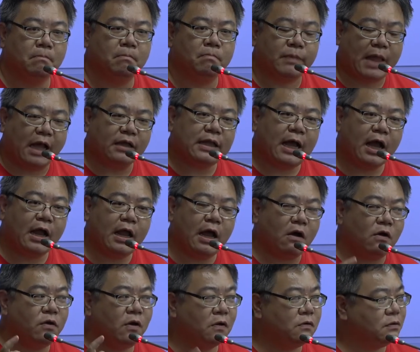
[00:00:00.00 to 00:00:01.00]
当他
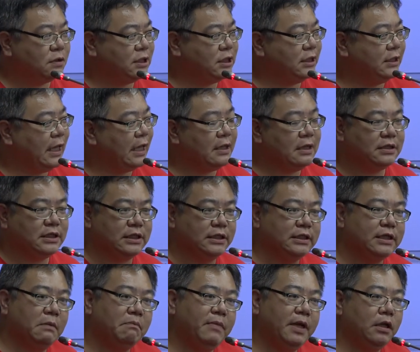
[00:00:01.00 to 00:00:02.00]
要用七天的行
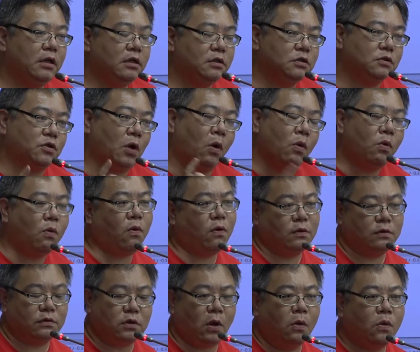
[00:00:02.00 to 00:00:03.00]
政命令就通过
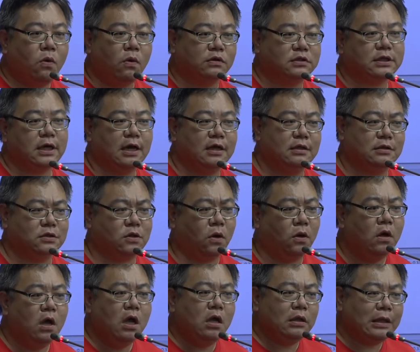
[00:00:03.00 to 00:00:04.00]
通过这个的时候，
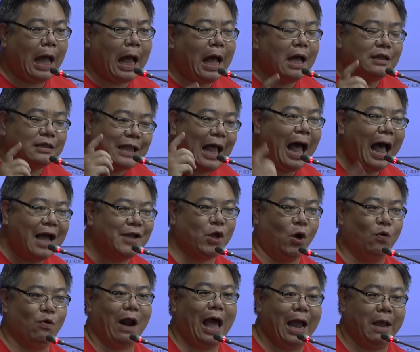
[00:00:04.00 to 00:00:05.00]
他他
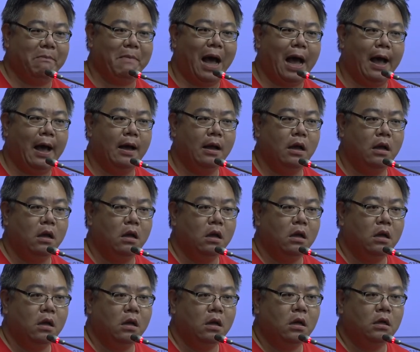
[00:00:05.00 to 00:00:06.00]
有来吗？
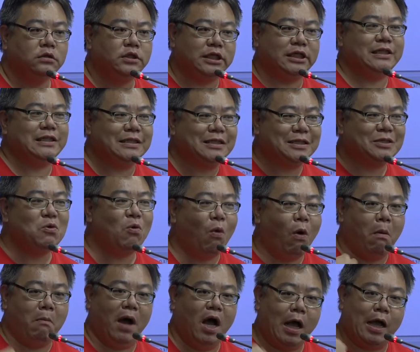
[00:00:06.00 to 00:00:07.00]
其实是
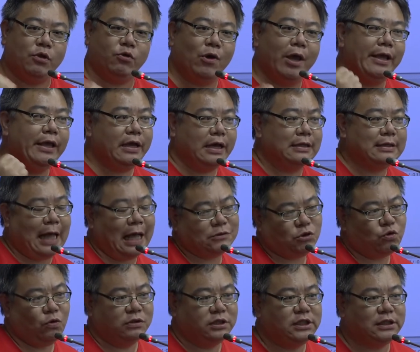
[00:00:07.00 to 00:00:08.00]
我们很愿意跟他
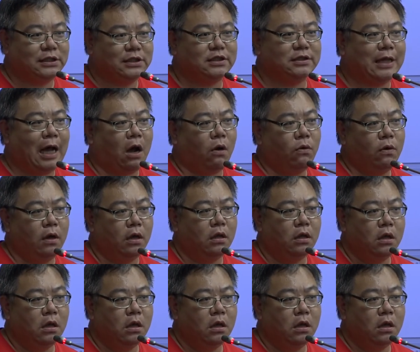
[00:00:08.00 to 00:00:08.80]
做细致讨论，